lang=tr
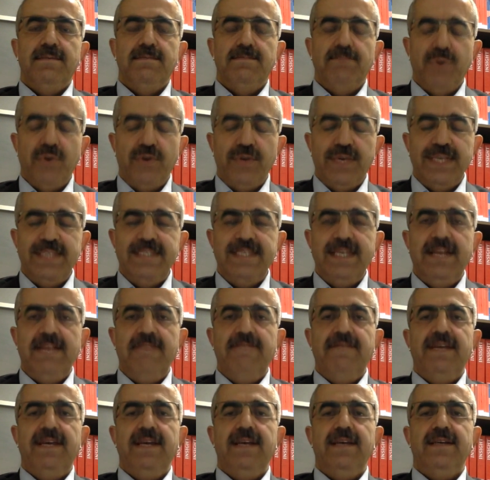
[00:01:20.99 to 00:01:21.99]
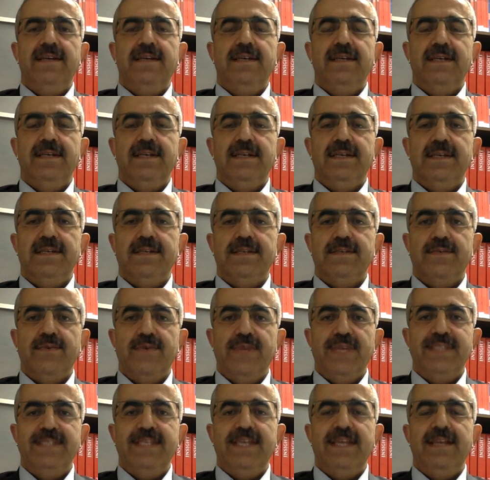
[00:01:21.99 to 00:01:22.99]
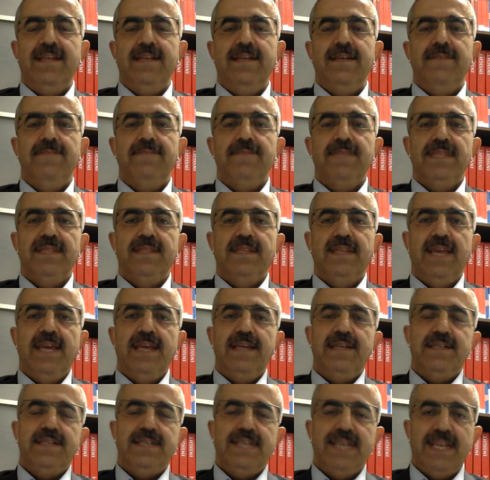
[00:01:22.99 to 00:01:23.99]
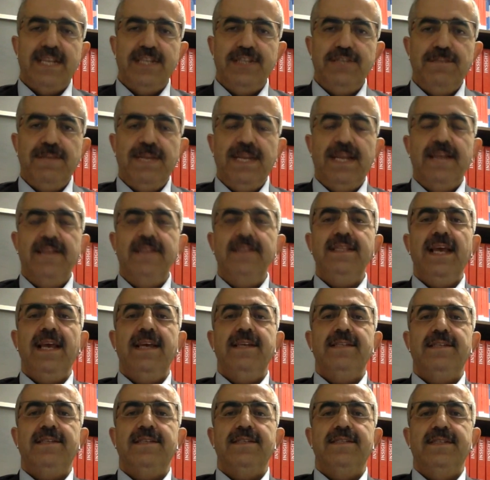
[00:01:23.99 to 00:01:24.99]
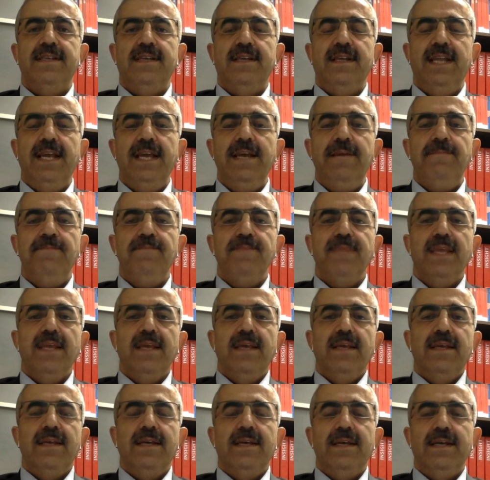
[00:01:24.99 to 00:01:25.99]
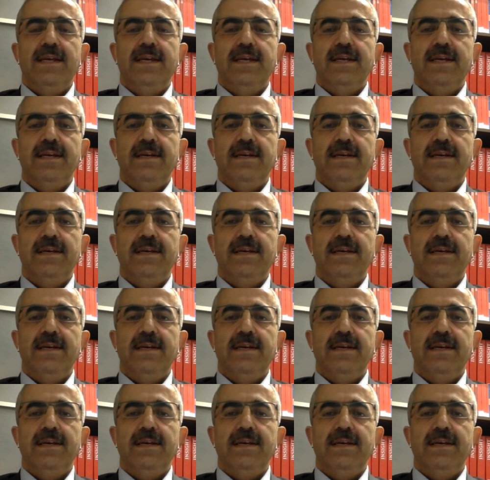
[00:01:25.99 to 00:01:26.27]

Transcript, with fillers: bölgesel ve küresel diğer gelişmelerin de etkisiyle e,